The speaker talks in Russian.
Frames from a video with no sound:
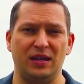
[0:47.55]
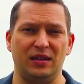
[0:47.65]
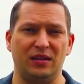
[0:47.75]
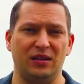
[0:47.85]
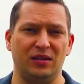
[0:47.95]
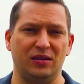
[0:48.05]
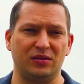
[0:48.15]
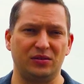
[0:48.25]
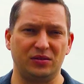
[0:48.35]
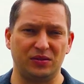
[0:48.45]
И
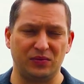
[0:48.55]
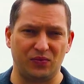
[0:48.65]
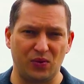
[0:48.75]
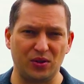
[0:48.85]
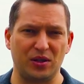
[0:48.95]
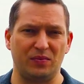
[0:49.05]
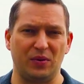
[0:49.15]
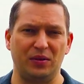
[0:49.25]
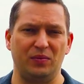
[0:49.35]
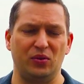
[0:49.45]
сегодня
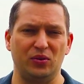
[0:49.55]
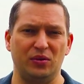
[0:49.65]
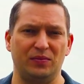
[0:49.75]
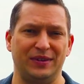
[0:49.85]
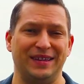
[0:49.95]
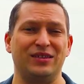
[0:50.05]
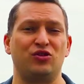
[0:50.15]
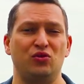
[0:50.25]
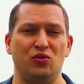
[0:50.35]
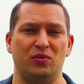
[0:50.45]
мы будем,
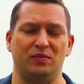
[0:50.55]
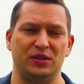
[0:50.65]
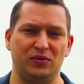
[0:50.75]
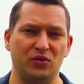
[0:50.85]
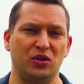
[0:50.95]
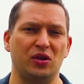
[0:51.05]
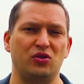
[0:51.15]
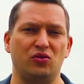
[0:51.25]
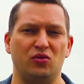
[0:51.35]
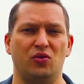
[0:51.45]
начнем, мы сегодня
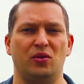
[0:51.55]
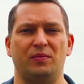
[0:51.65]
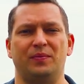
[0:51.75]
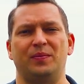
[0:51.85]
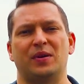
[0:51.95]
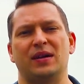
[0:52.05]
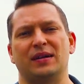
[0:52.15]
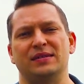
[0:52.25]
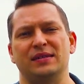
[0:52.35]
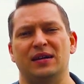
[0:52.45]
начнем
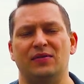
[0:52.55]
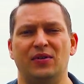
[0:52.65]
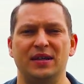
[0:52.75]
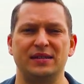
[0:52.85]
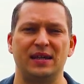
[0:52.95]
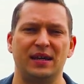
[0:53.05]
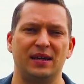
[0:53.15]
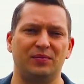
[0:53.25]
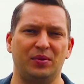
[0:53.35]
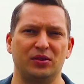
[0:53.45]
практиковать
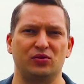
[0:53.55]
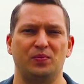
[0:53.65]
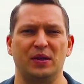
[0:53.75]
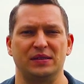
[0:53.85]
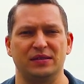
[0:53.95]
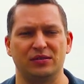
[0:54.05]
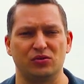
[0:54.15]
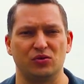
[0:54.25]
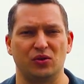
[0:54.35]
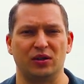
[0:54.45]

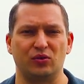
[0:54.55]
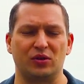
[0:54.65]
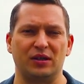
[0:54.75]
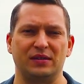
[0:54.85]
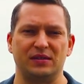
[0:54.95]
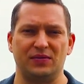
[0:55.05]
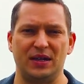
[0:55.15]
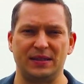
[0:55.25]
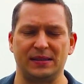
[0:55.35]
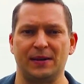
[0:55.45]
пресуппозицию, которая
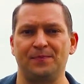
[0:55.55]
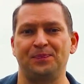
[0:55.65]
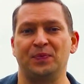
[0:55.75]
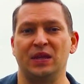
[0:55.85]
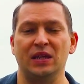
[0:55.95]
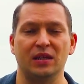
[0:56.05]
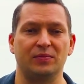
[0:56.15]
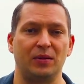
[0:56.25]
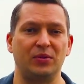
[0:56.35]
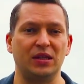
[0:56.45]
называется «нет
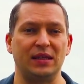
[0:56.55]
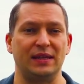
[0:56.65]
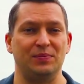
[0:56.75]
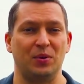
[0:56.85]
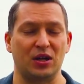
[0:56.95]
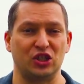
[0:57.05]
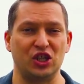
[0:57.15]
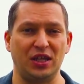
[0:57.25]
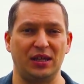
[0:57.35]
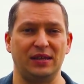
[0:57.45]
побед и
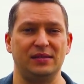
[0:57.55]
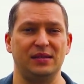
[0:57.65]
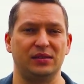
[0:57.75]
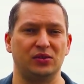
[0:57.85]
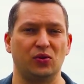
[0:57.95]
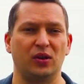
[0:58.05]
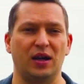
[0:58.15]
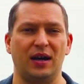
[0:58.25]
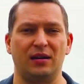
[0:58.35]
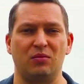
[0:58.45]
поражений, есть
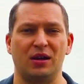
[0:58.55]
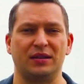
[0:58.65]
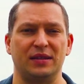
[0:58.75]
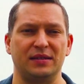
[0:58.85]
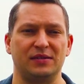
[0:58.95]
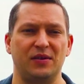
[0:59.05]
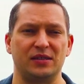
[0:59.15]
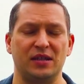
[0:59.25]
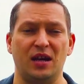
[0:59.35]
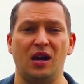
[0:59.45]
только обратная
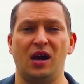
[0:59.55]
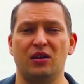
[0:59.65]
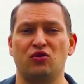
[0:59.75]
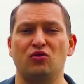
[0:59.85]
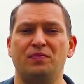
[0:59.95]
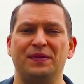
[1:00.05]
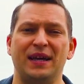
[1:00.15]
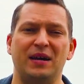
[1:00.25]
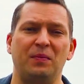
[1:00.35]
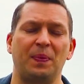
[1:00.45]
связь». О чем
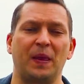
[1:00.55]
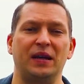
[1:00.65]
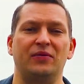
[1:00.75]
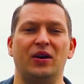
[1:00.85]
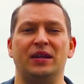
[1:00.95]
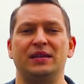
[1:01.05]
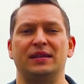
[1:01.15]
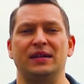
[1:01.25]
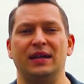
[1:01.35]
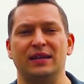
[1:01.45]
нам
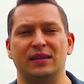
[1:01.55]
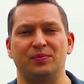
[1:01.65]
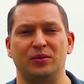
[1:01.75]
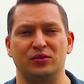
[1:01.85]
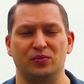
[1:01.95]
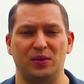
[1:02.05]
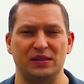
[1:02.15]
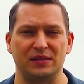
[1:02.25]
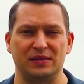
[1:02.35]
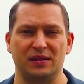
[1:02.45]
говорит эта
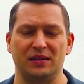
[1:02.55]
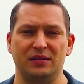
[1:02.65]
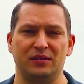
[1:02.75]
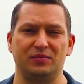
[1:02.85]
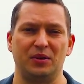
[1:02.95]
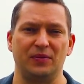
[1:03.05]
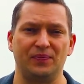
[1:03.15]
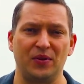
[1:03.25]
пресуппозиция НЛП?